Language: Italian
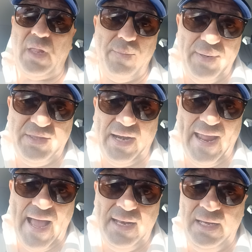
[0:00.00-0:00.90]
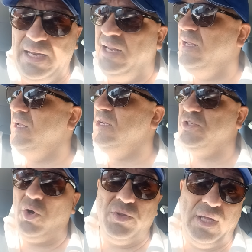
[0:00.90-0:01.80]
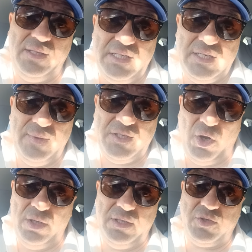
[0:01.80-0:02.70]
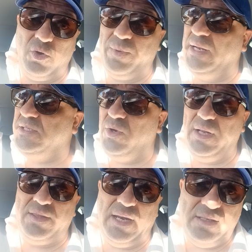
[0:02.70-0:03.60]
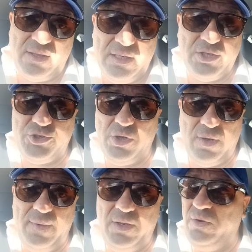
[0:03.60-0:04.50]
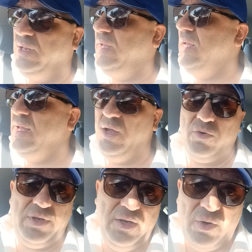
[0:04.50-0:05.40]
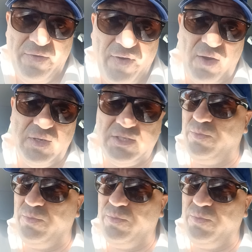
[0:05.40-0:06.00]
per 3 anni sono tantissimi soldi, sono operazioni da 30-35 milioni e Octin non le fa queste